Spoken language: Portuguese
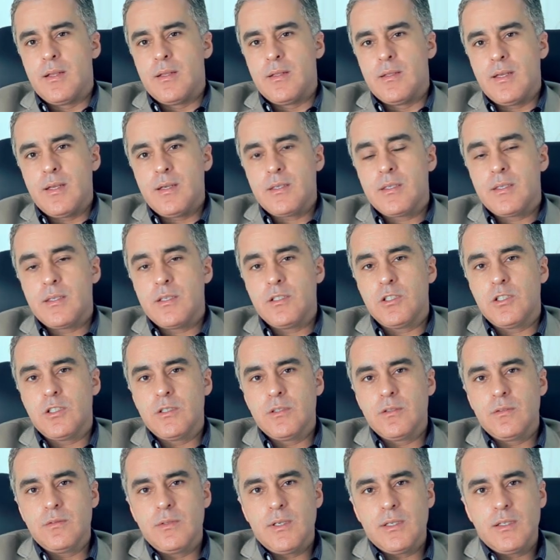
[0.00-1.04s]
Nesse
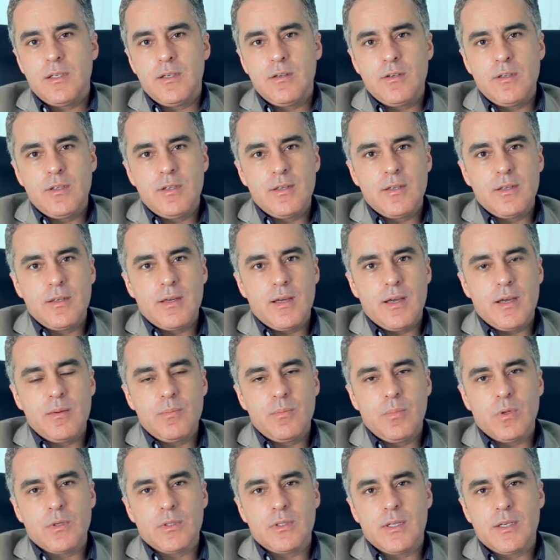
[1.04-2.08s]
sentido, é que é
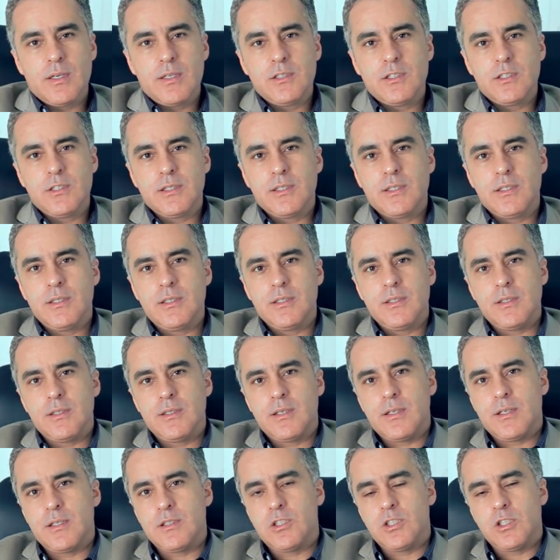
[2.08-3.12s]
importante
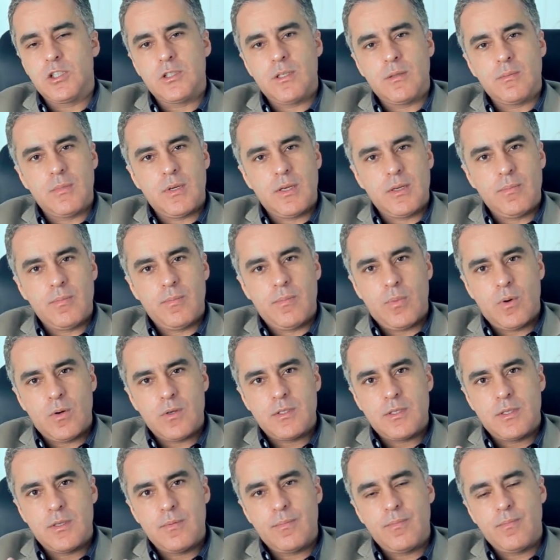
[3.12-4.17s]
que a gente também
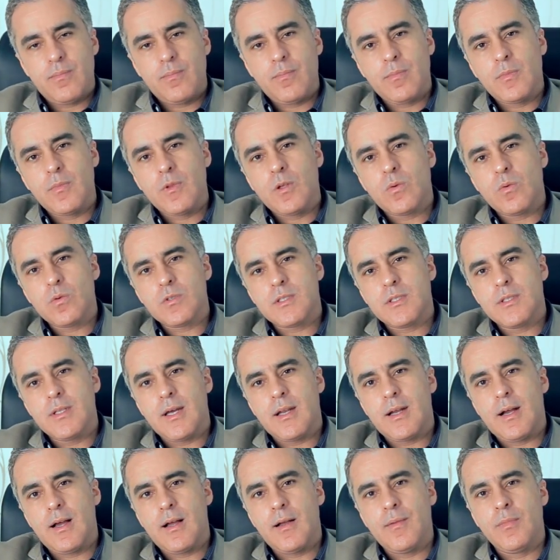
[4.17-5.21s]
possa
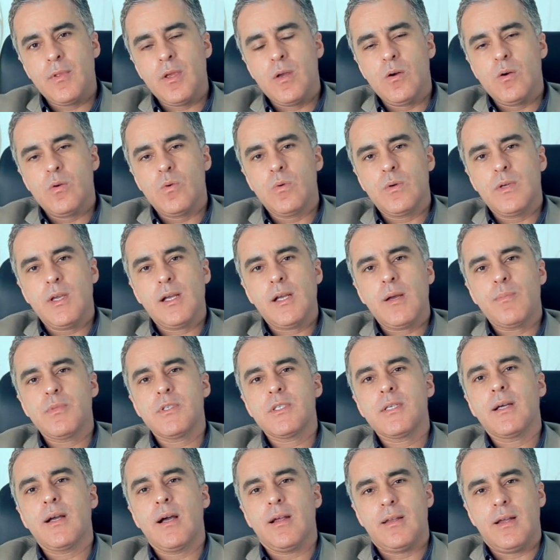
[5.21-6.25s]
considerar o que, que a é
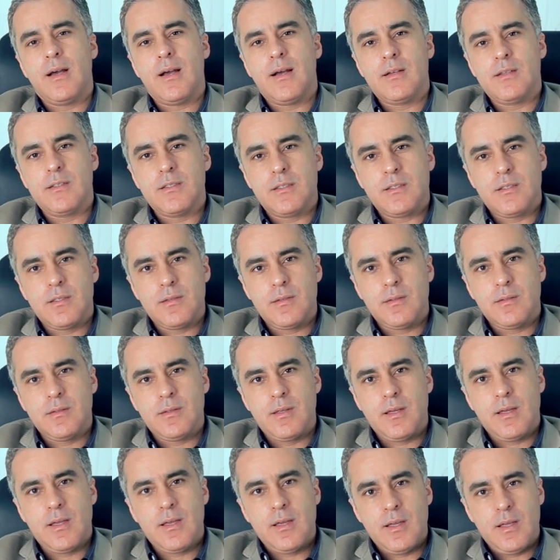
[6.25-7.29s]
psicanálise
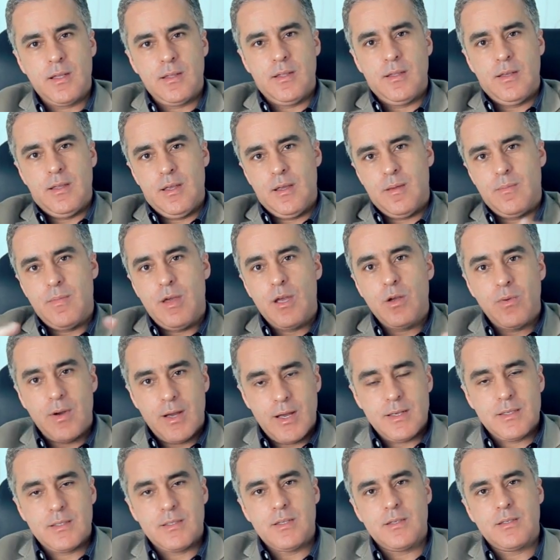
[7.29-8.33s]
né, em meio a
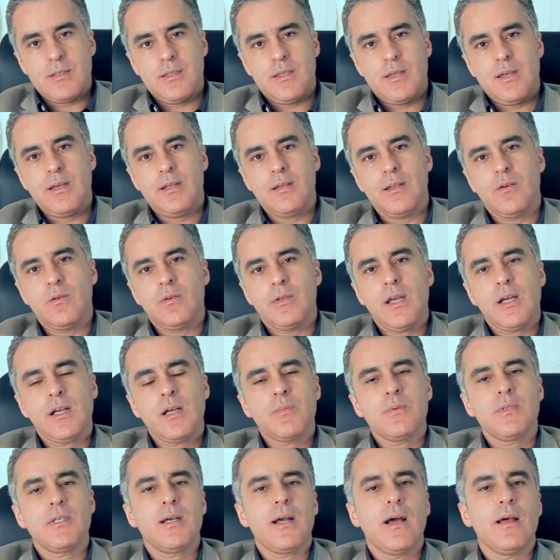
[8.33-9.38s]
esta cena, o que, que
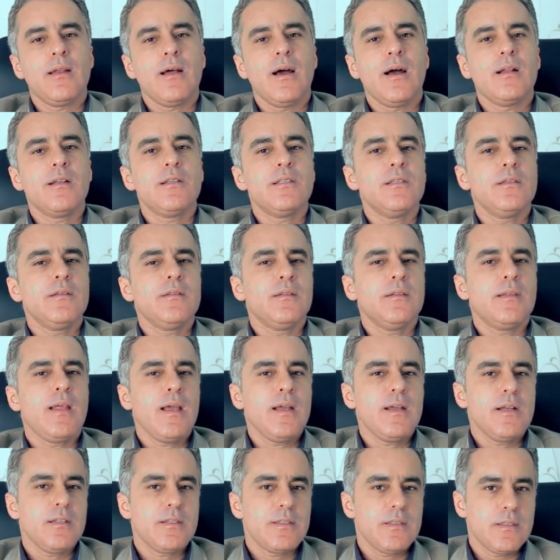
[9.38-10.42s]
a psicanálise
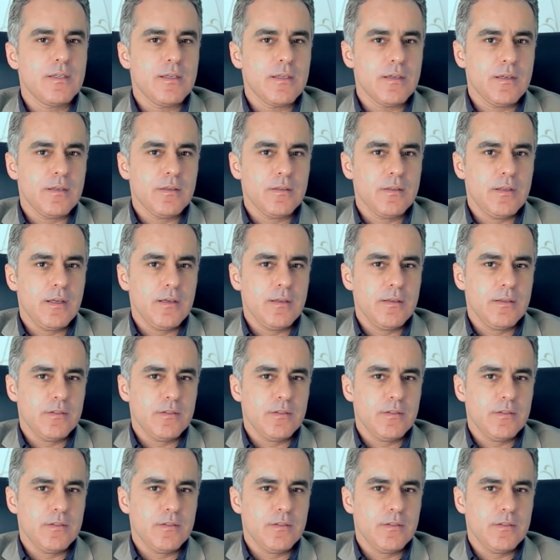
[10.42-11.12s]
tem a dizer né,